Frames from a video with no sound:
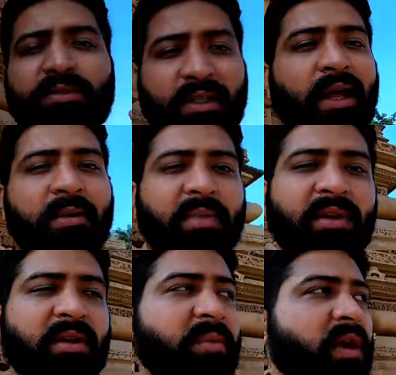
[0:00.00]
सारे
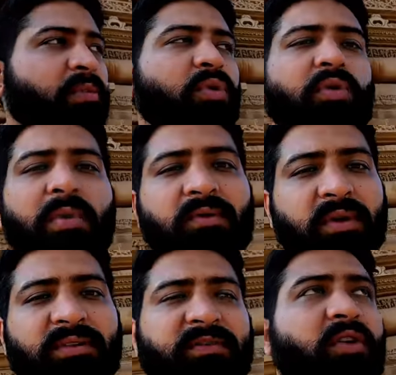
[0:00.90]
मंदिर मैं आपको
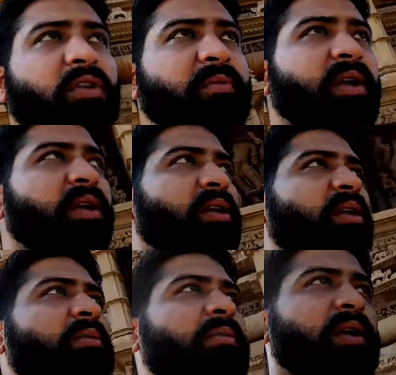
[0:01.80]
घुमाऊंगा इस व्लॉग में
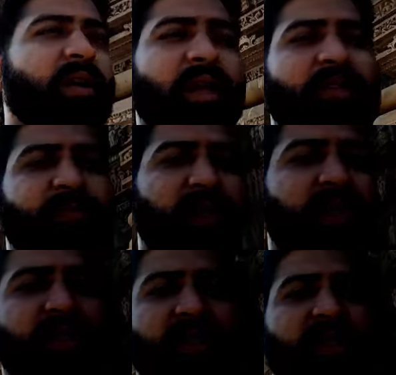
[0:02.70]
बट
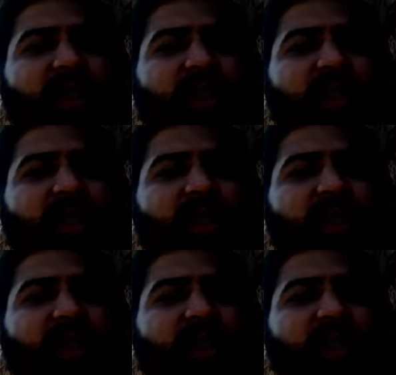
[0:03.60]
एक्सप्लेनेशन